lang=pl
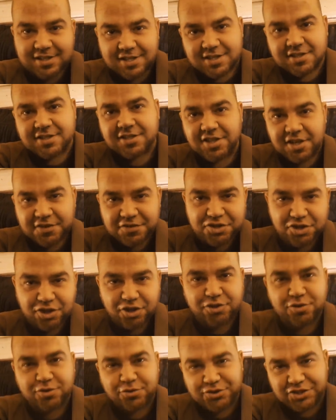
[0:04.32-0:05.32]
e, tyle w
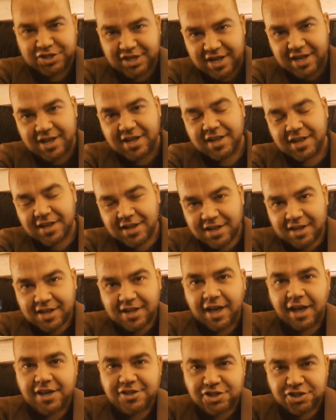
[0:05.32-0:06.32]
środku, że
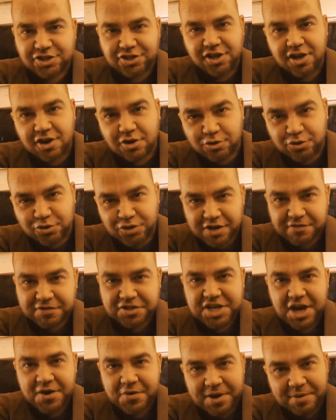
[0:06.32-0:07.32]
ja jeszcze tyle ludu nie
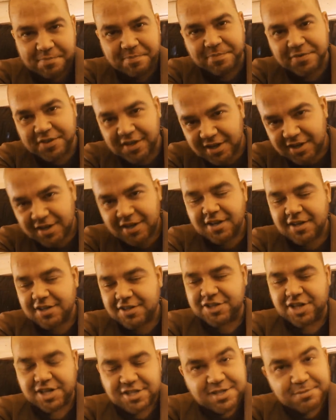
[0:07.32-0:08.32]
widziałem.
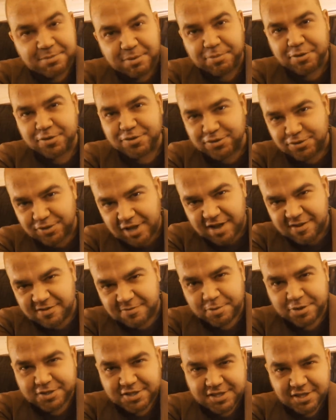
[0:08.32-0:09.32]
Siedzę po prostu jak w
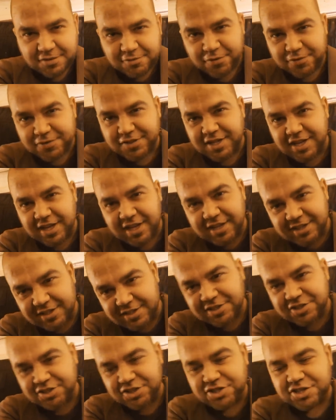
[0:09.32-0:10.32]
podstawówce
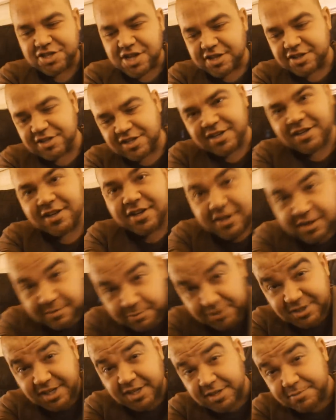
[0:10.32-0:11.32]
ściśnięty.
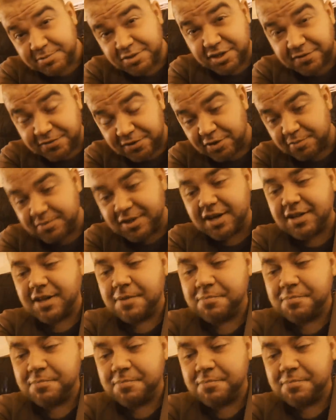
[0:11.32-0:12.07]
Poza tym przed chwilą tak